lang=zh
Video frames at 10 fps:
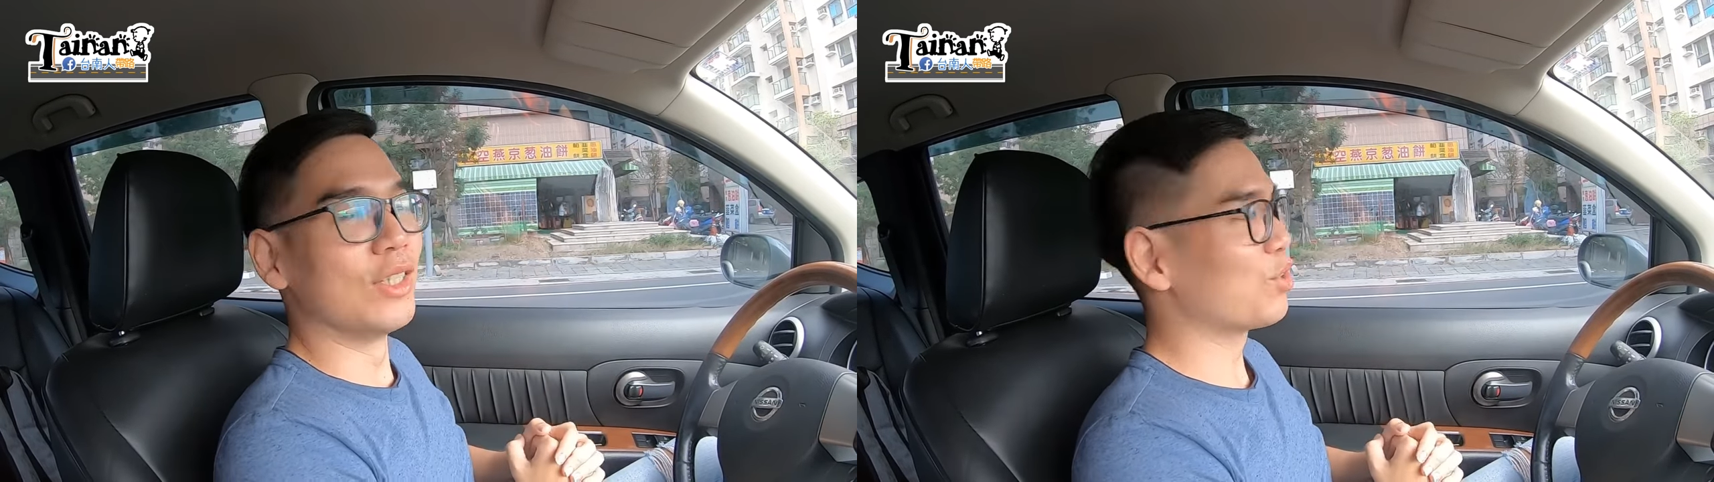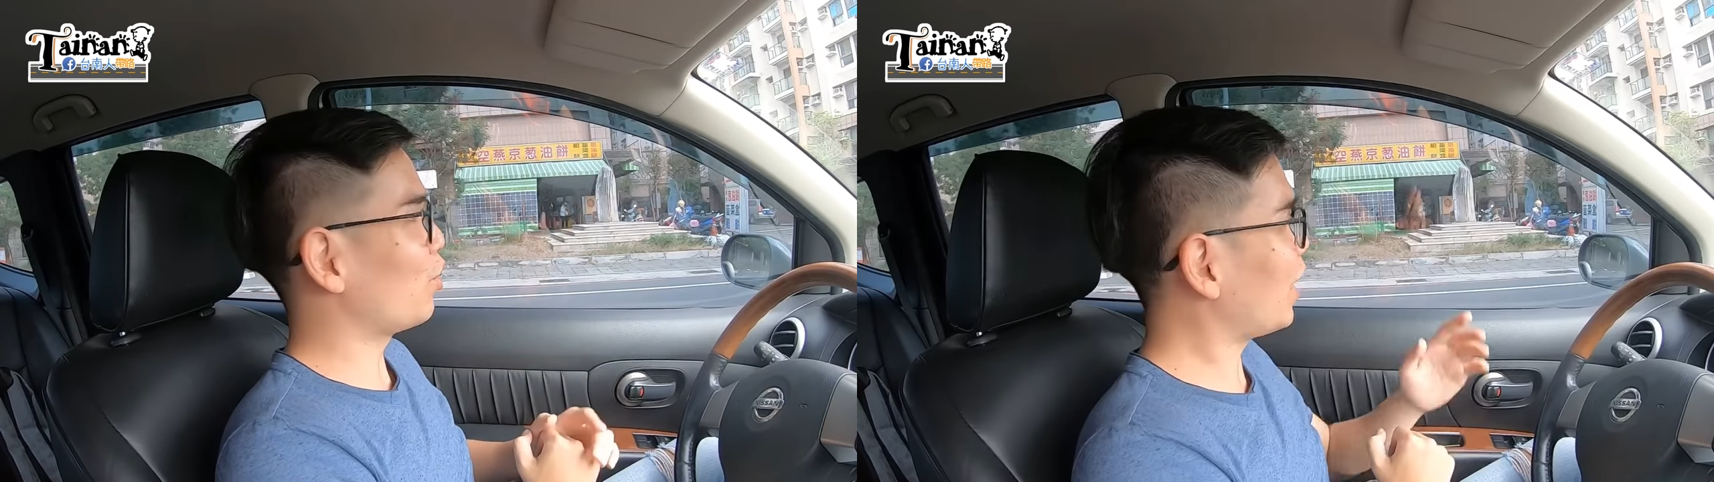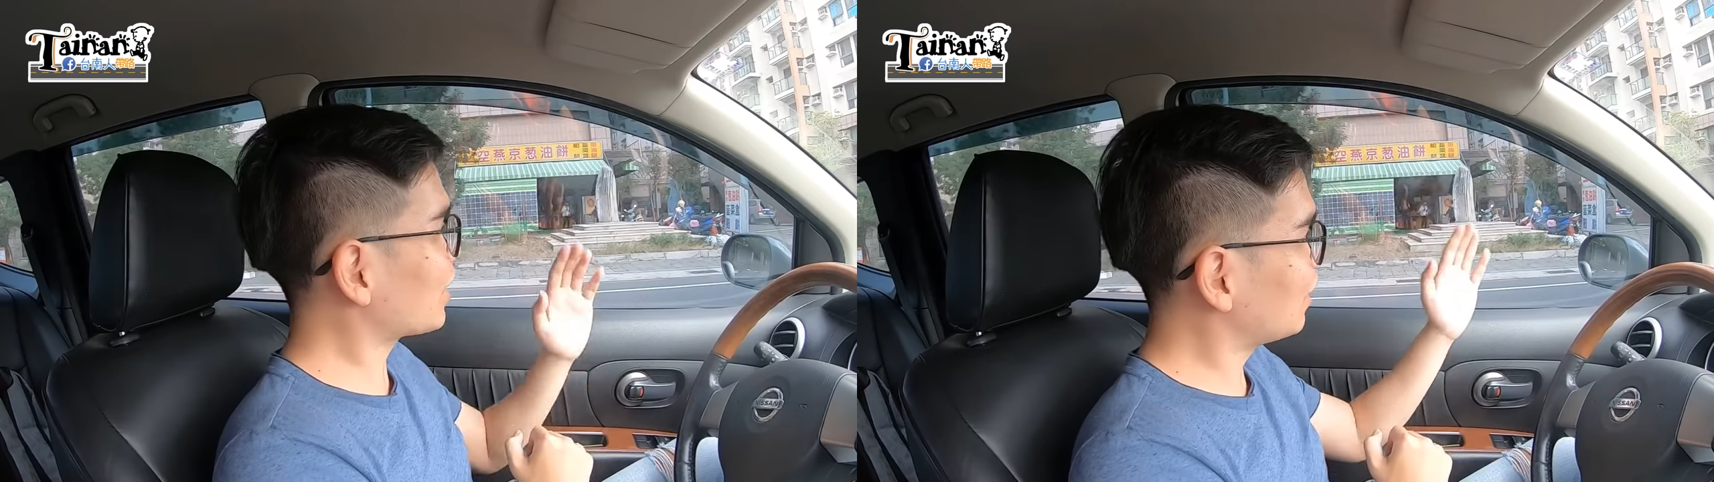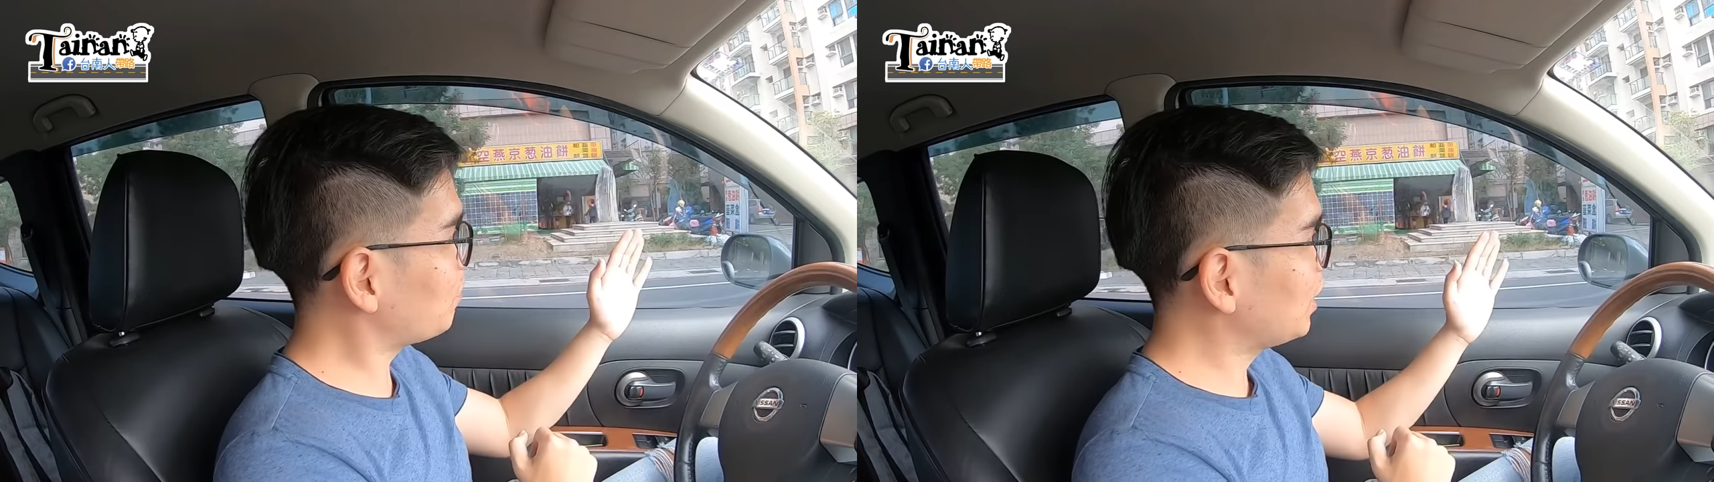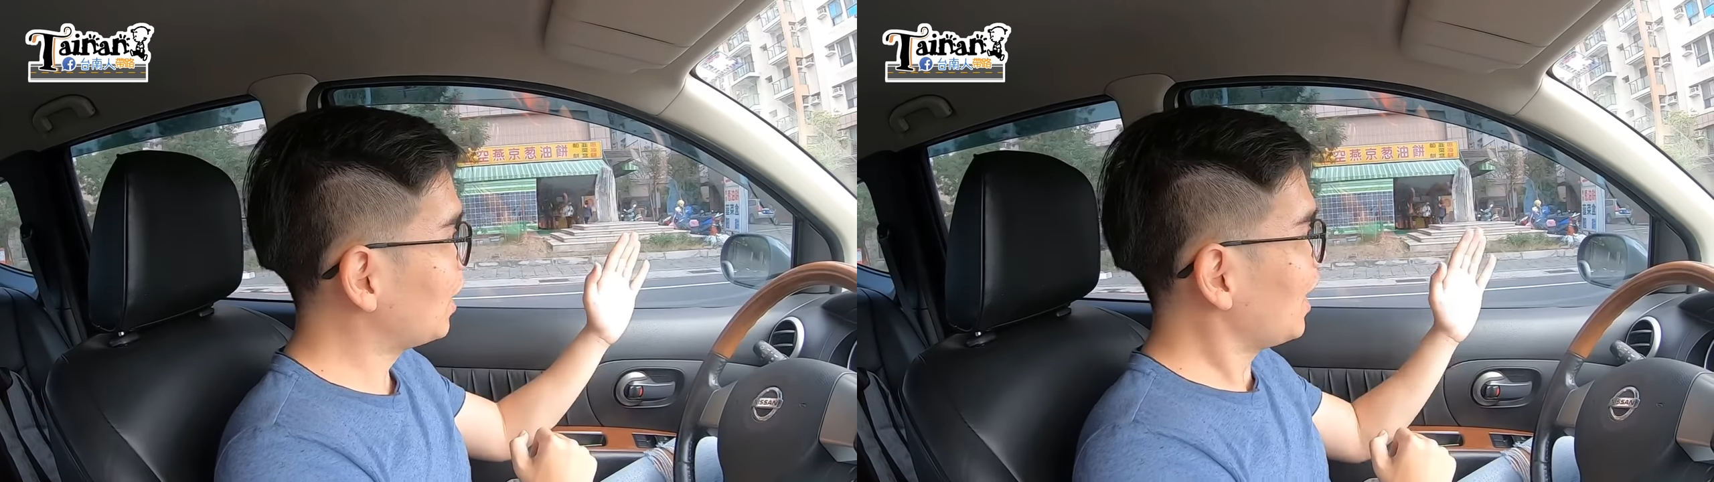走到他
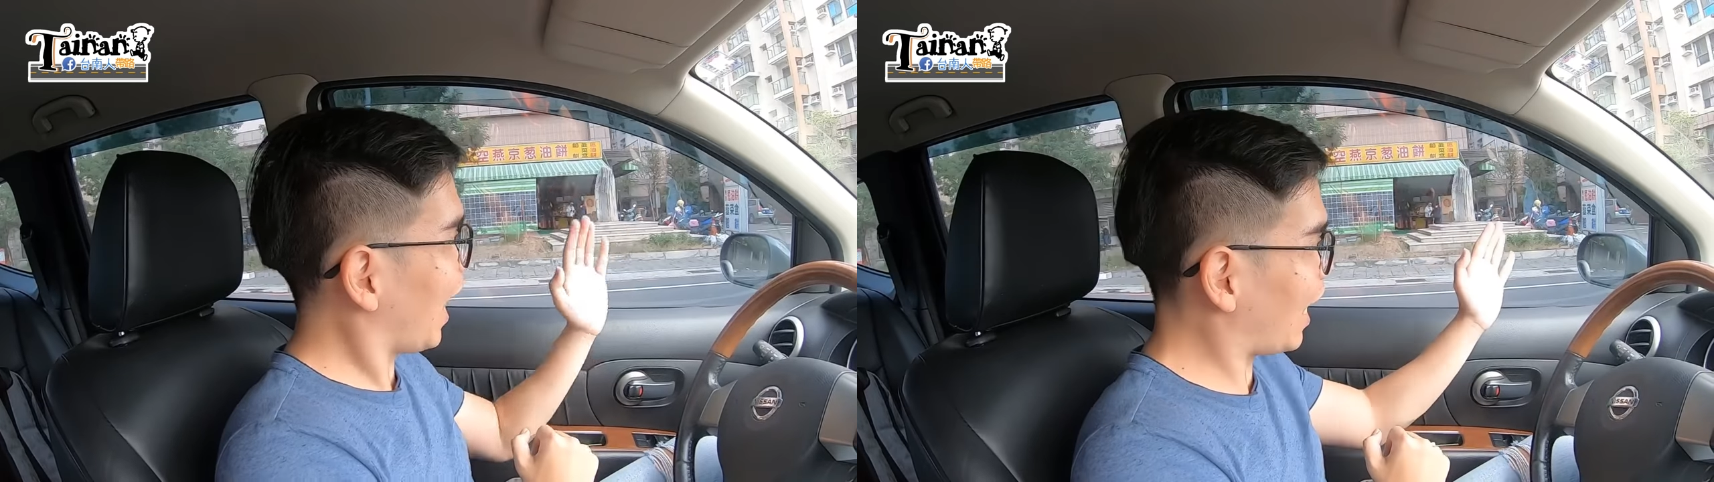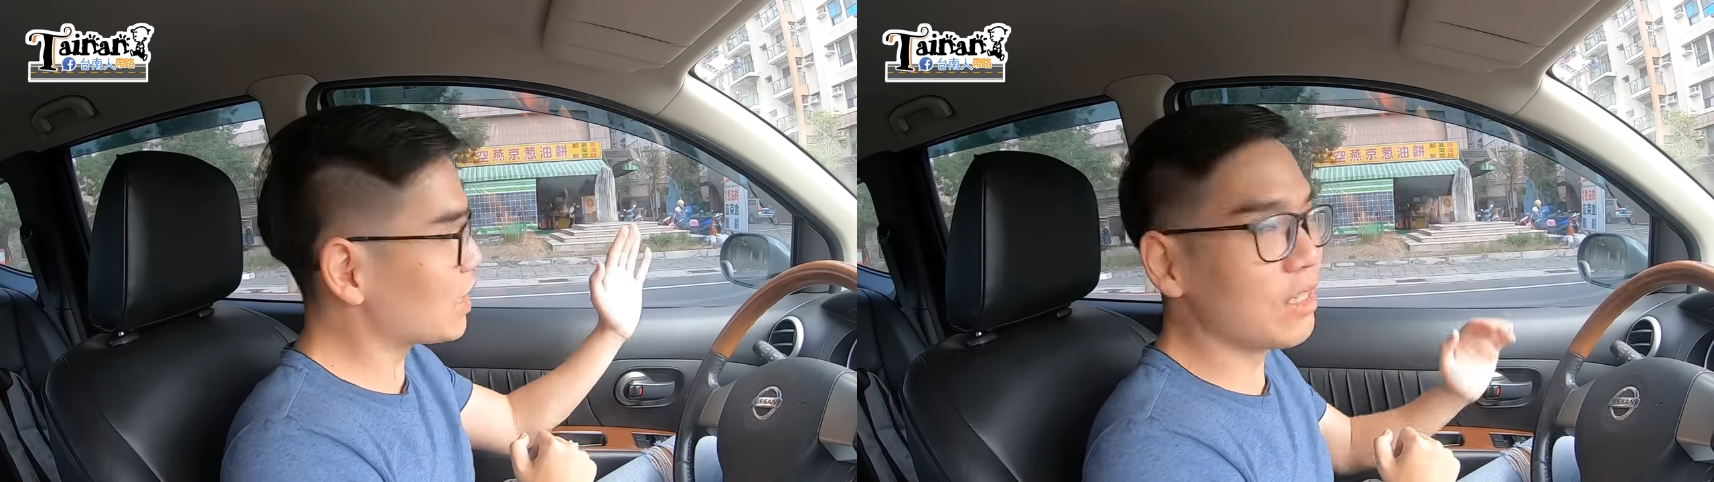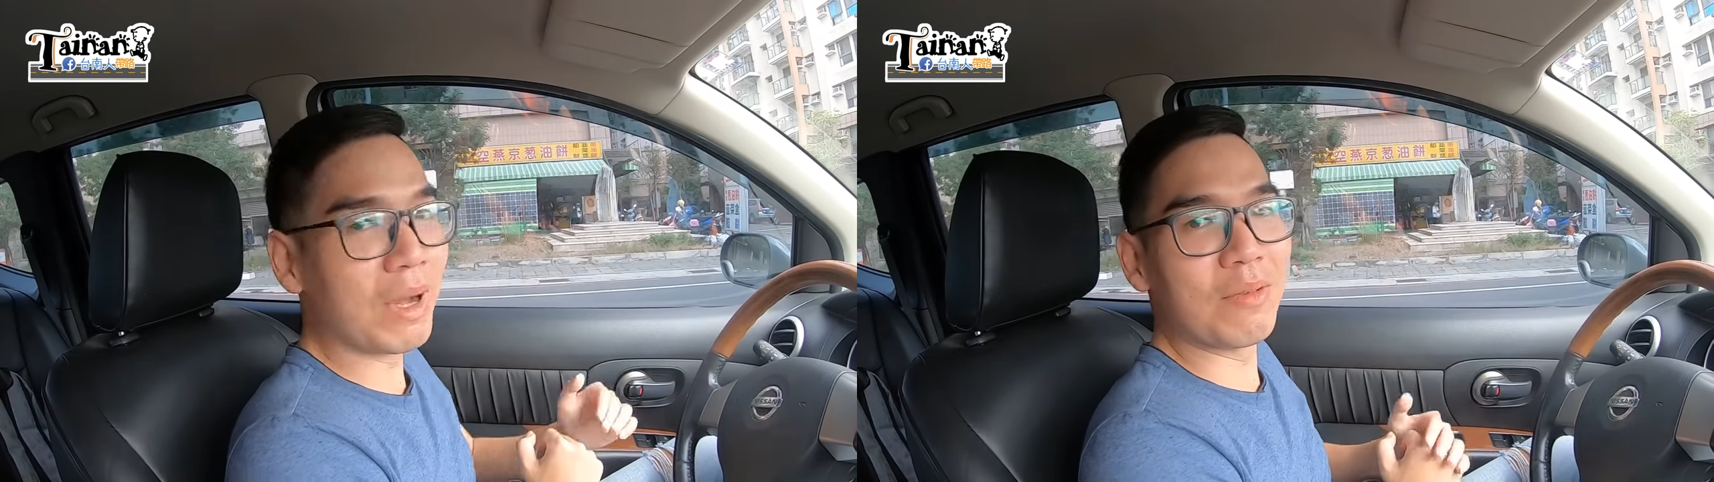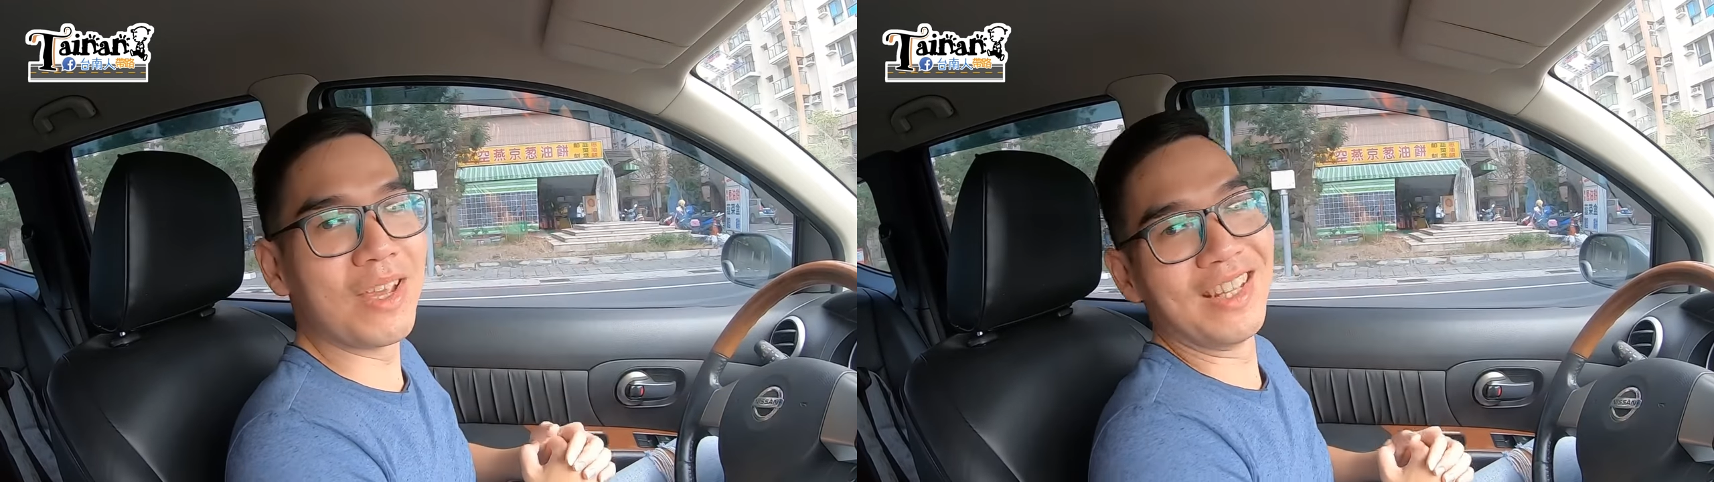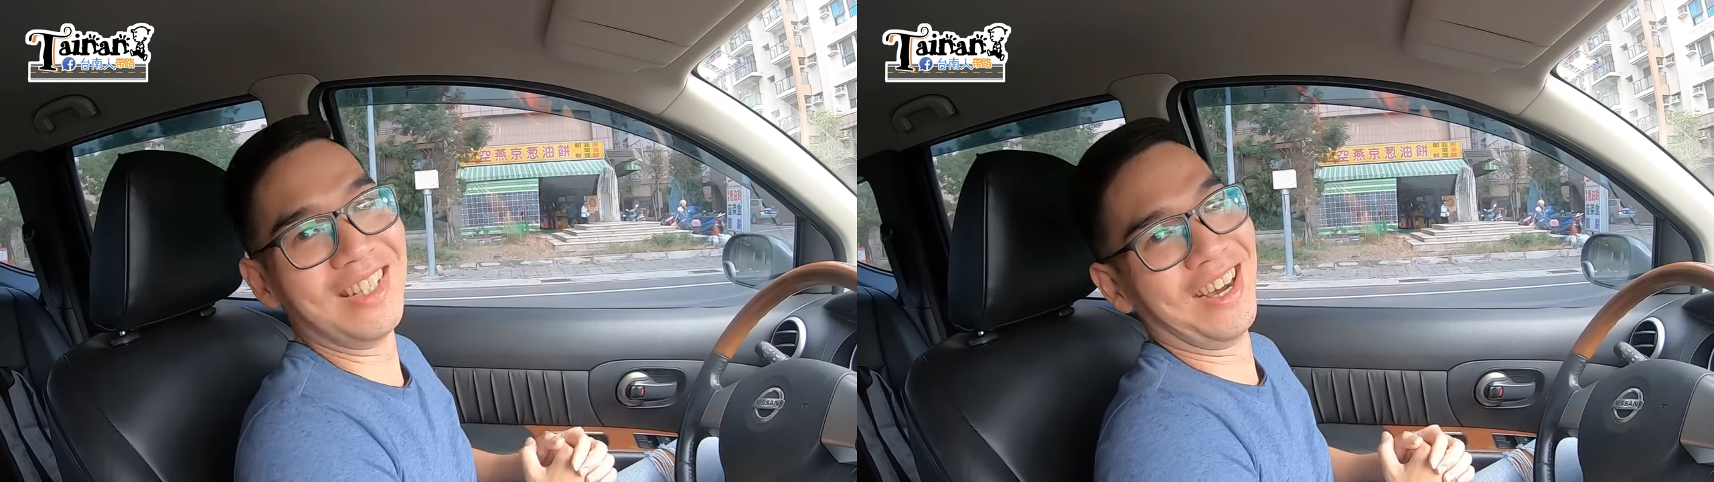隔壁还是卖
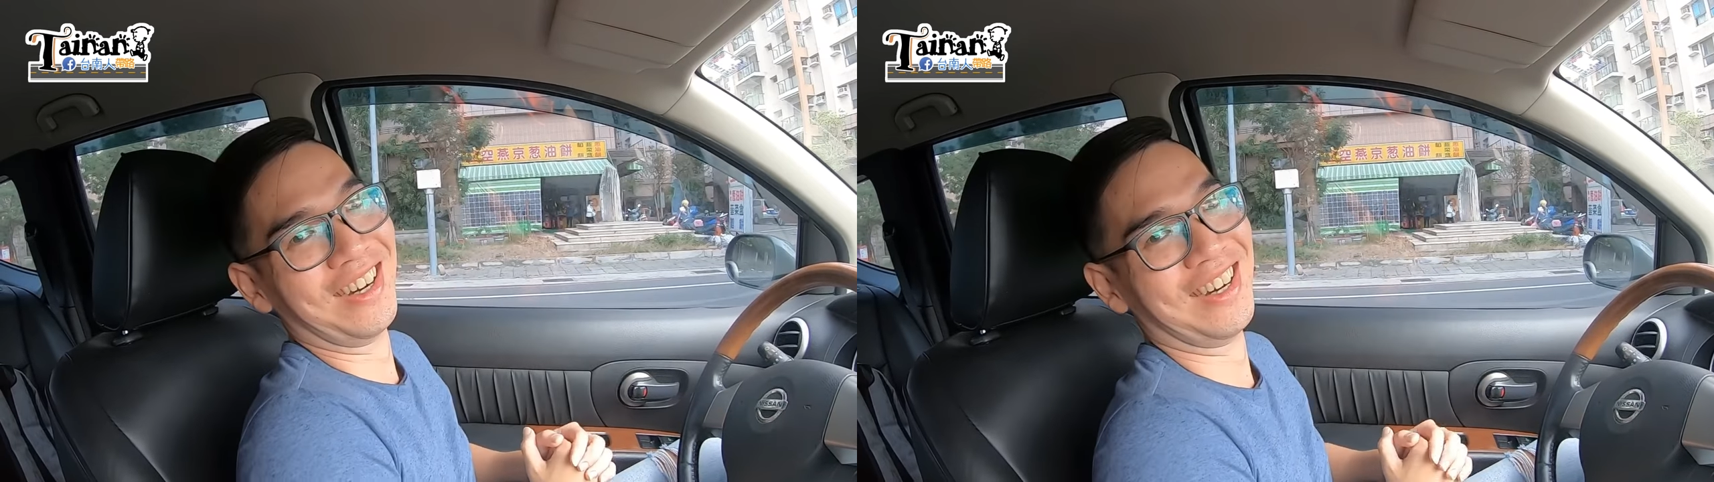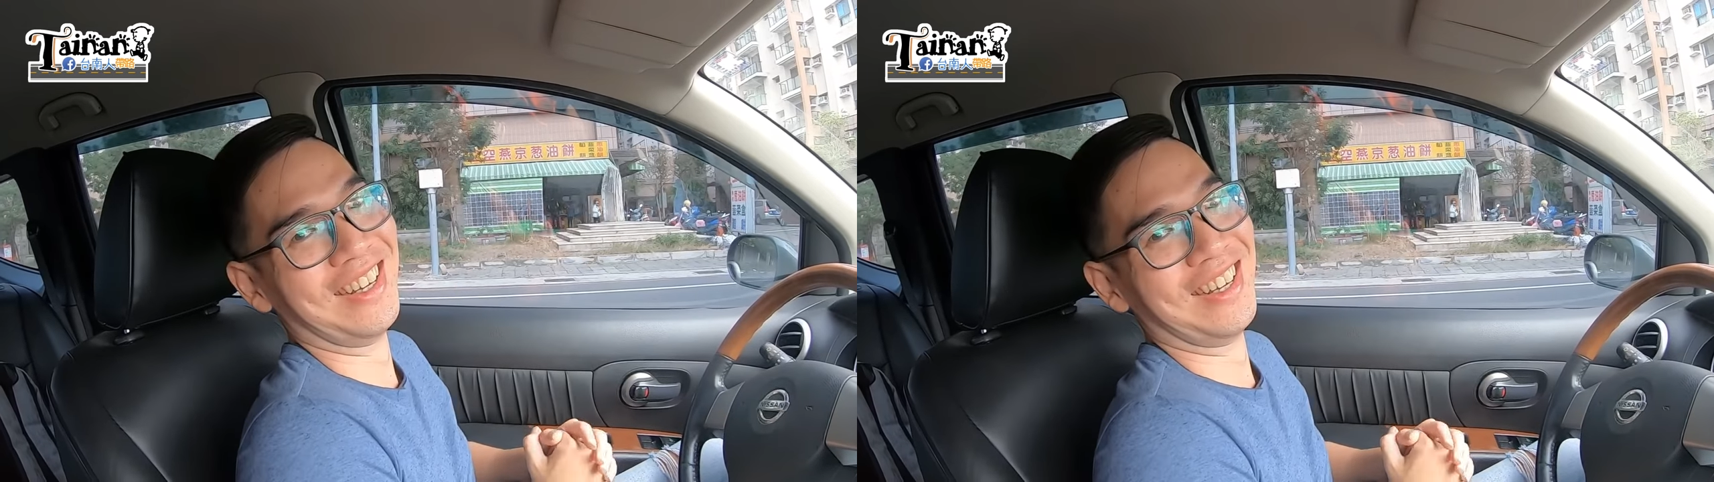面的。